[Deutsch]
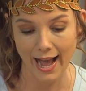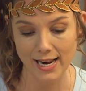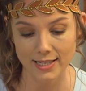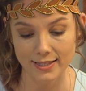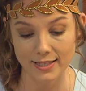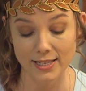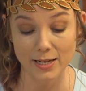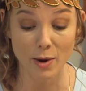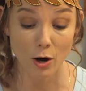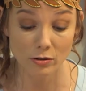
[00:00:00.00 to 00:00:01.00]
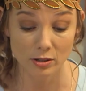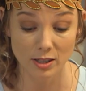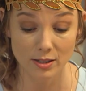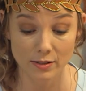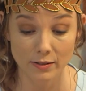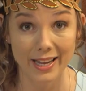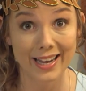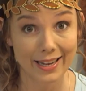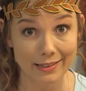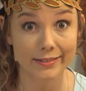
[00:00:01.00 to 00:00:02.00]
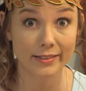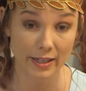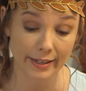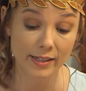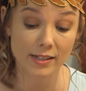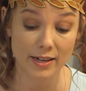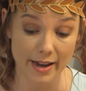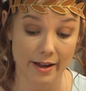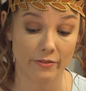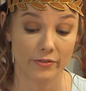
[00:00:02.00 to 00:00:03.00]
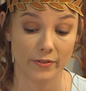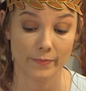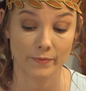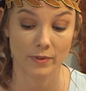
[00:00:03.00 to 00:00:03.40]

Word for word: Als sie im Auto sitzen, ist Kiki genervt.